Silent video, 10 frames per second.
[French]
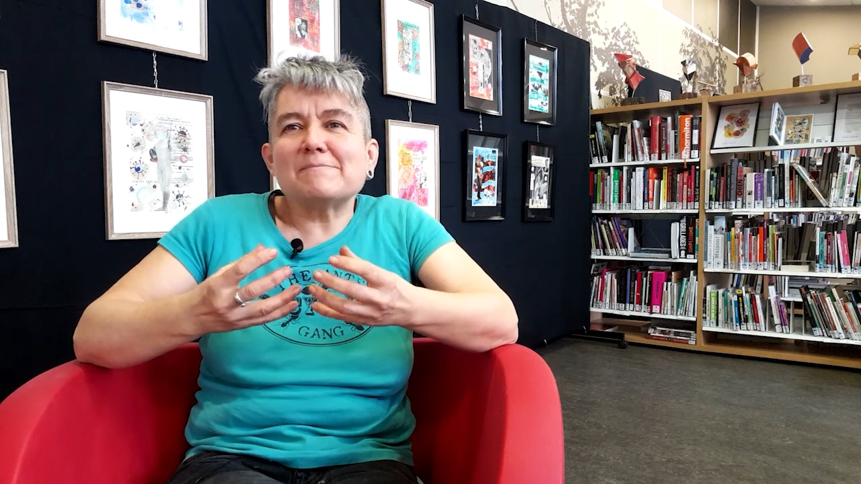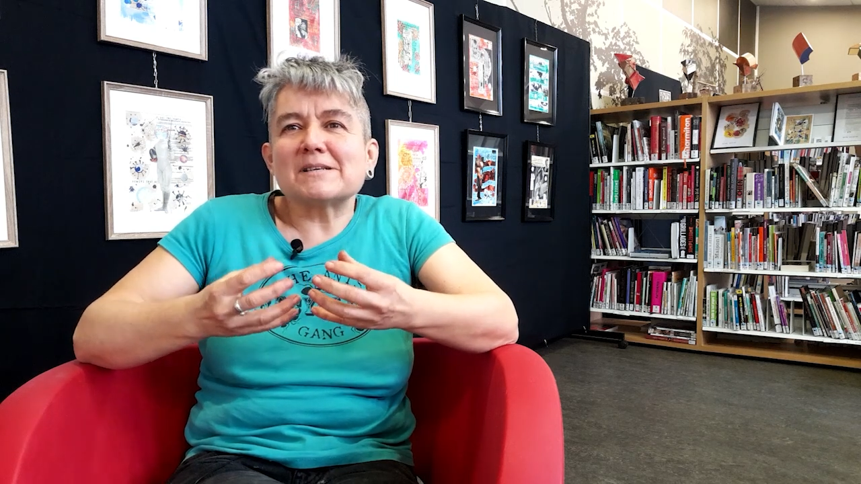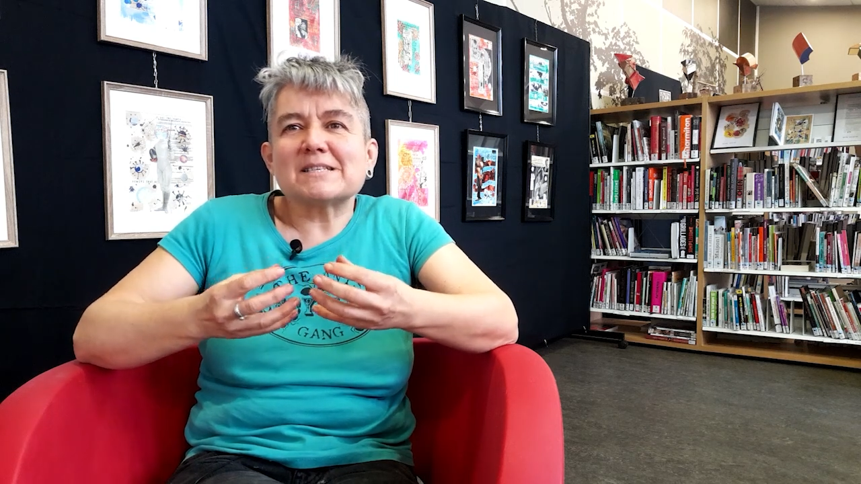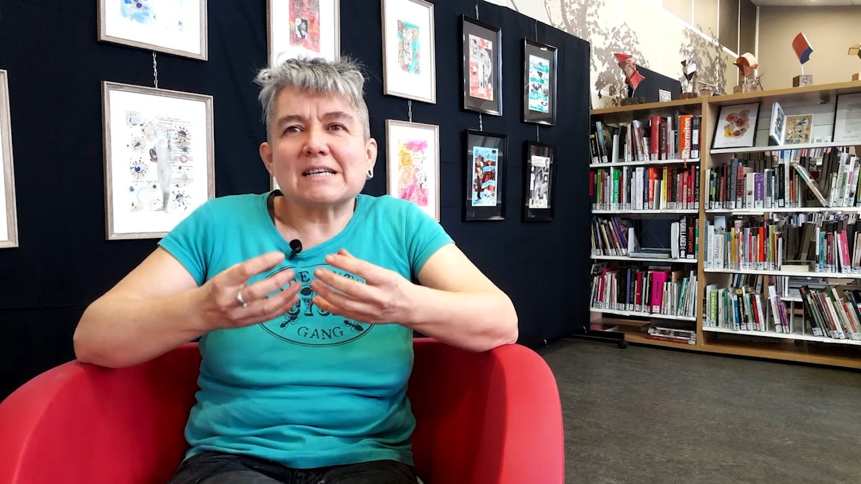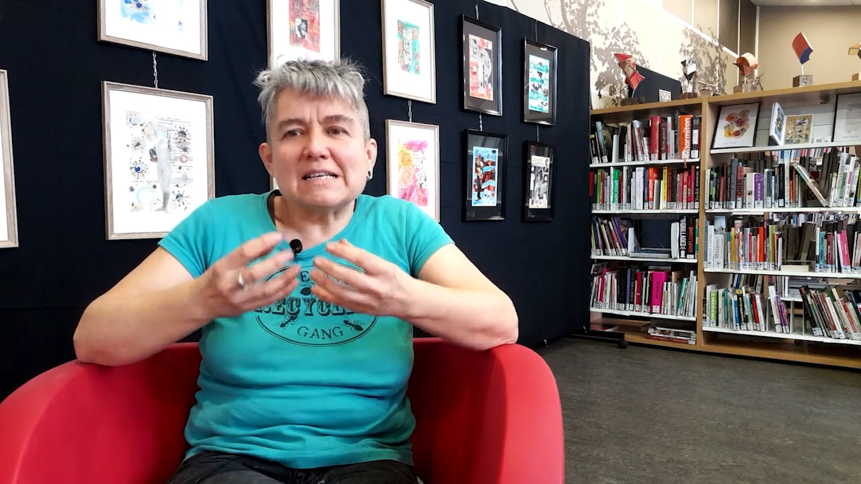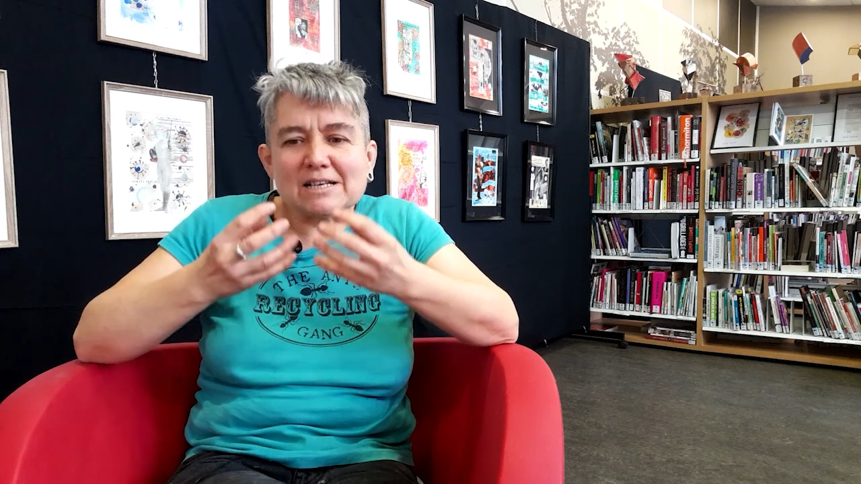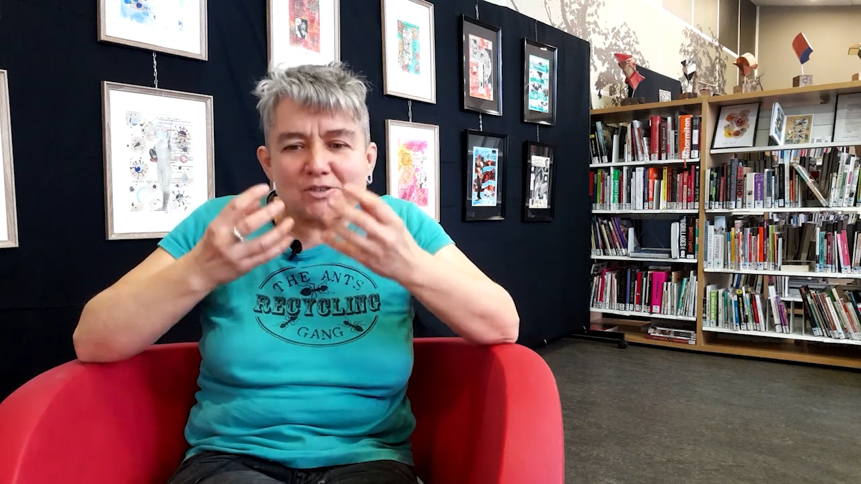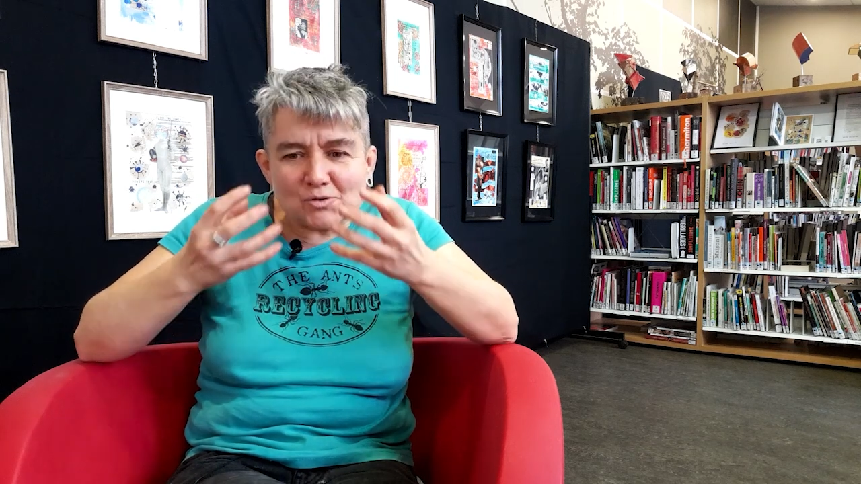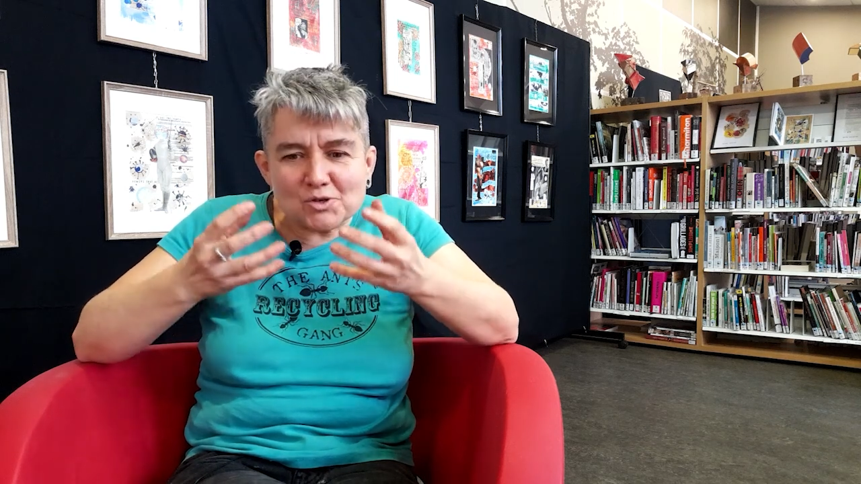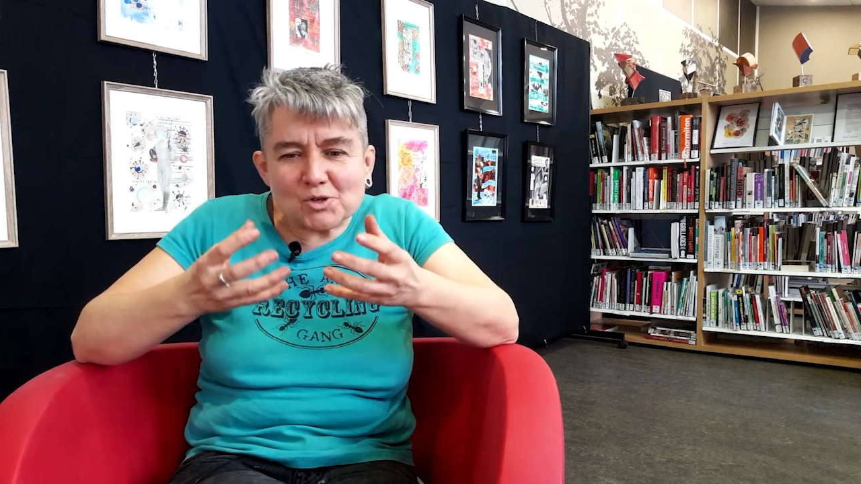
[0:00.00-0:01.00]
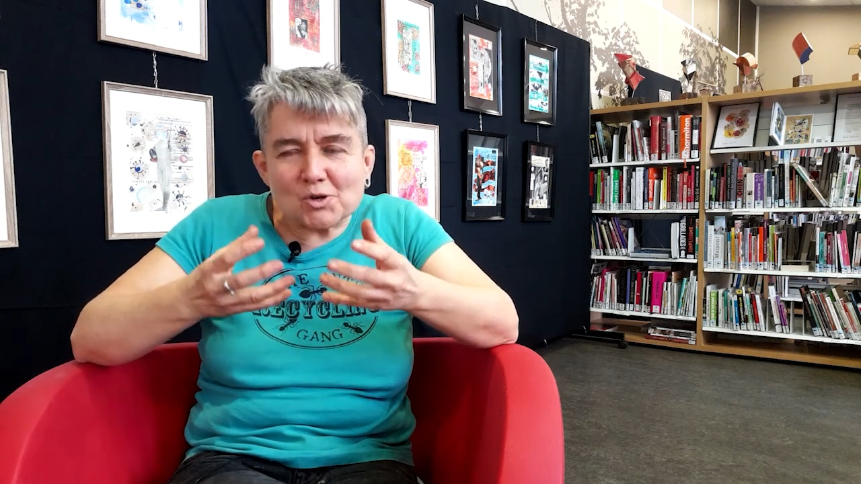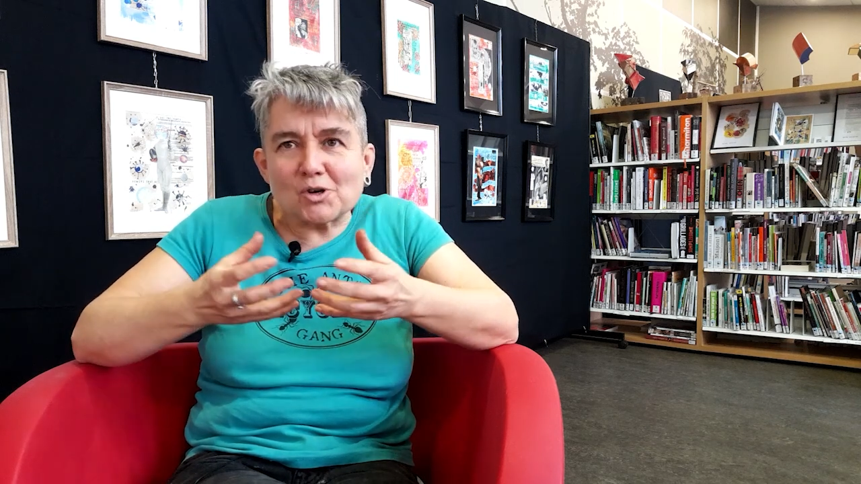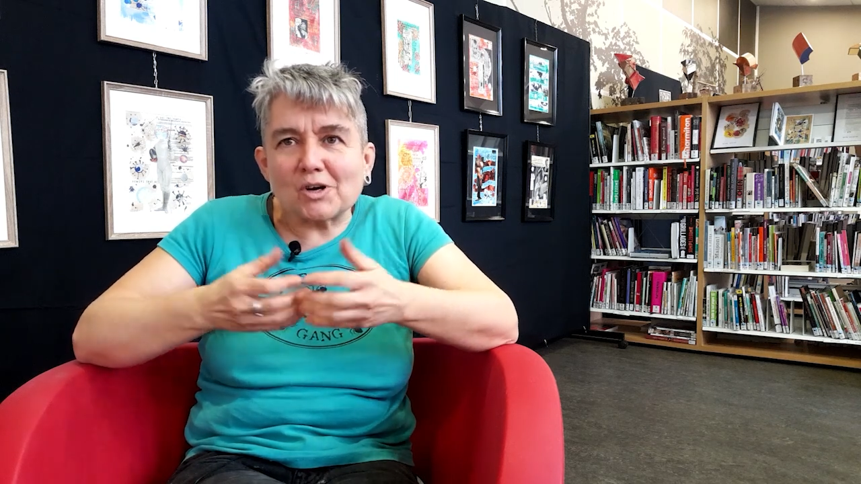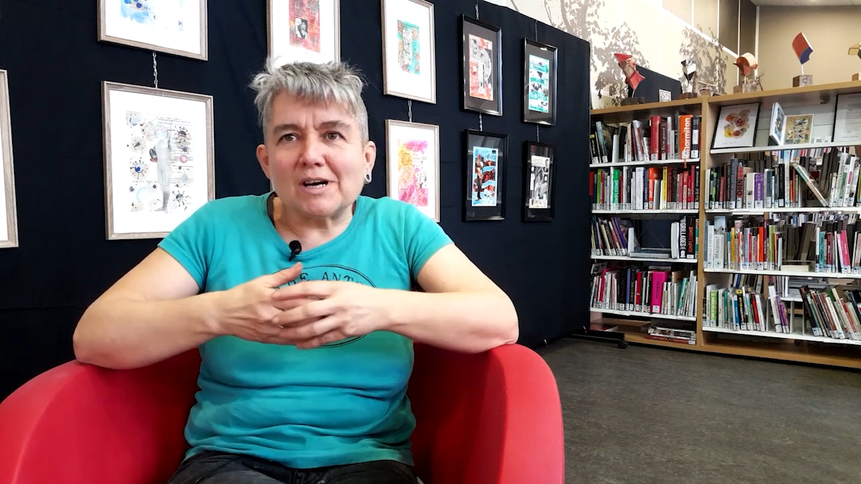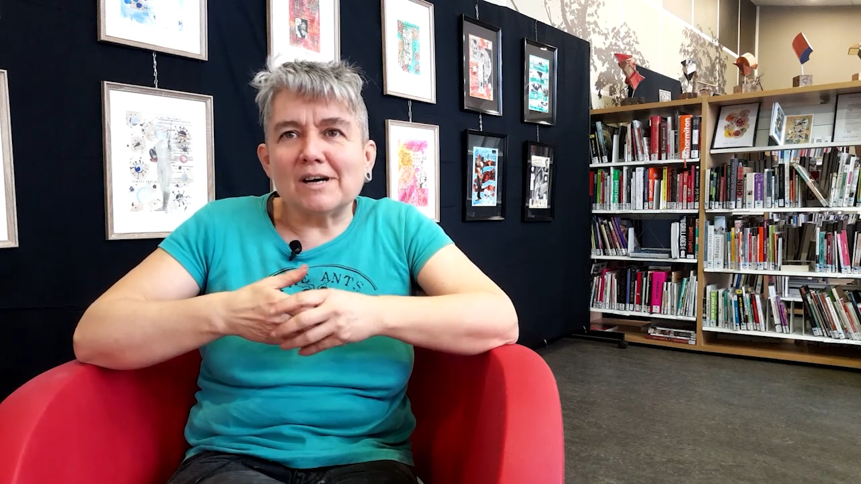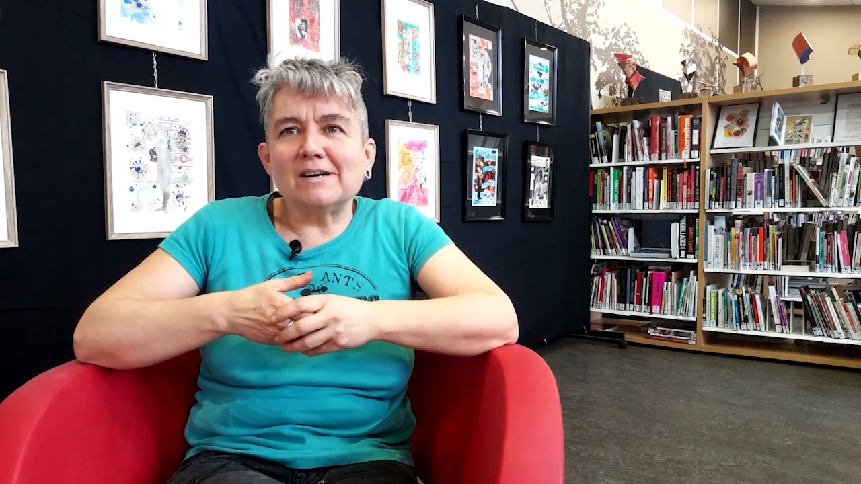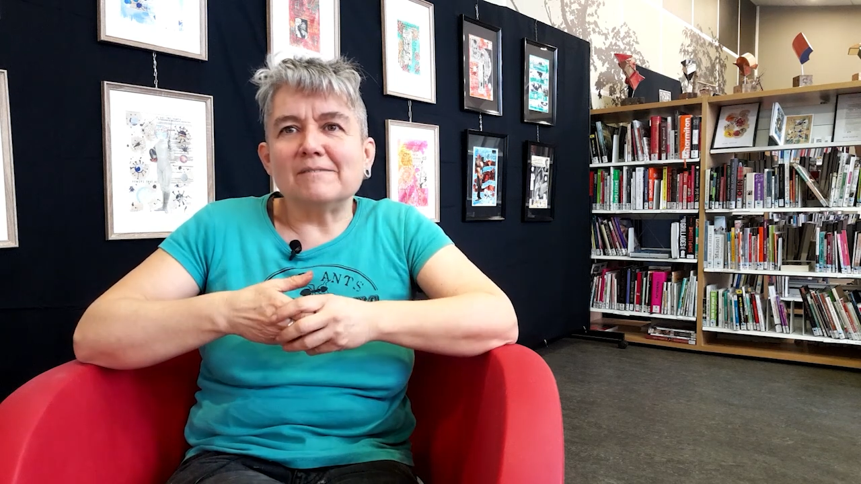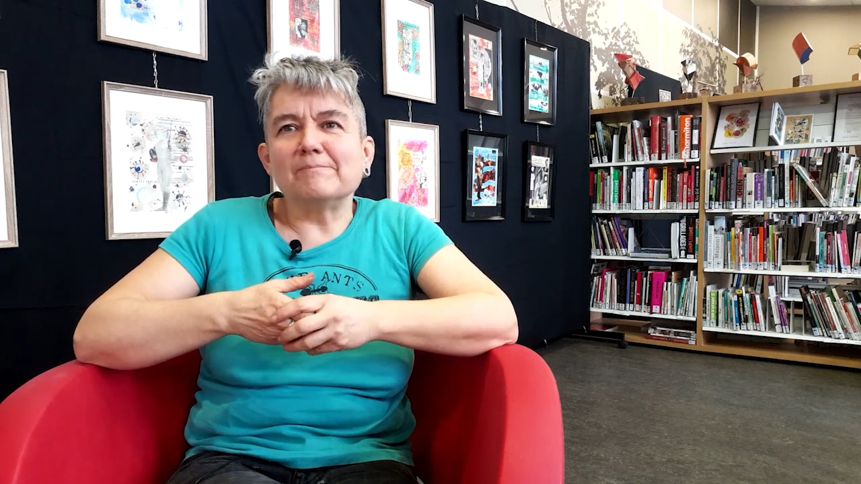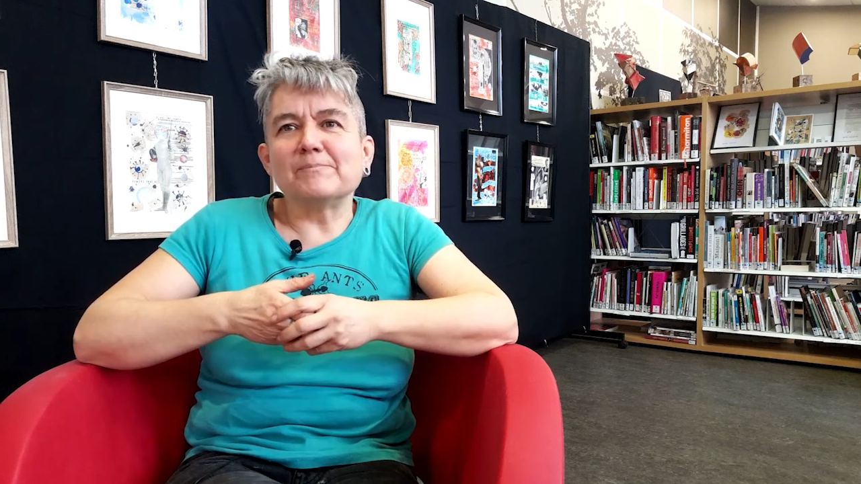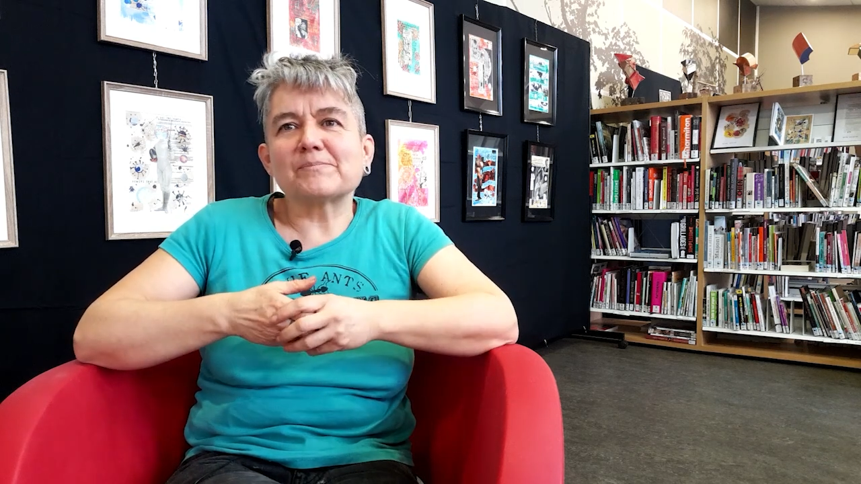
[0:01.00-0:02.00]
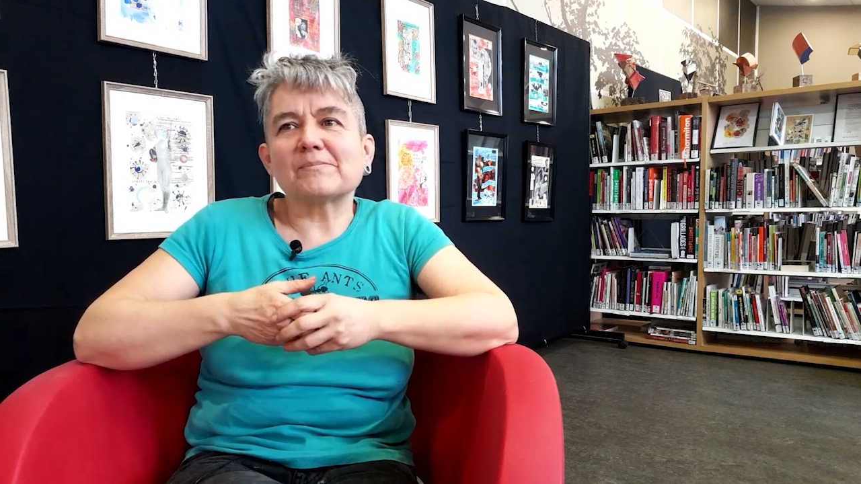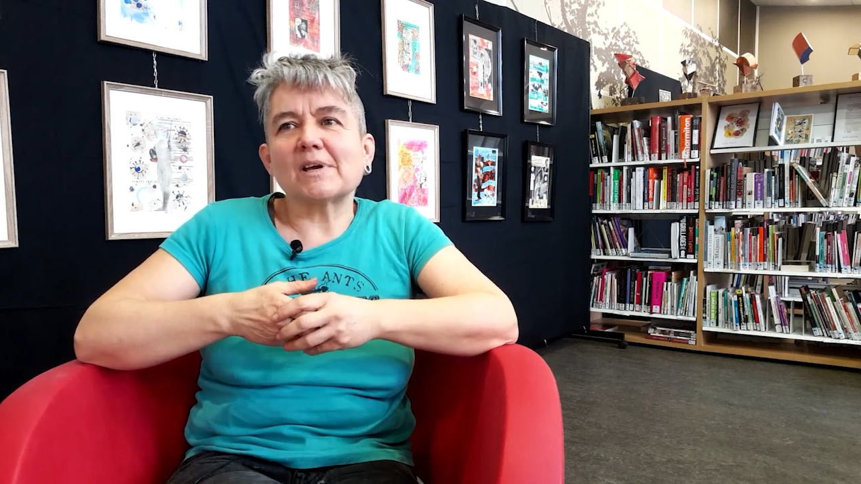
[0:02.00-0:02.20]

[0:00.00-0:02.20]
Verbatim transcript: parce qu'il y a toujours euh,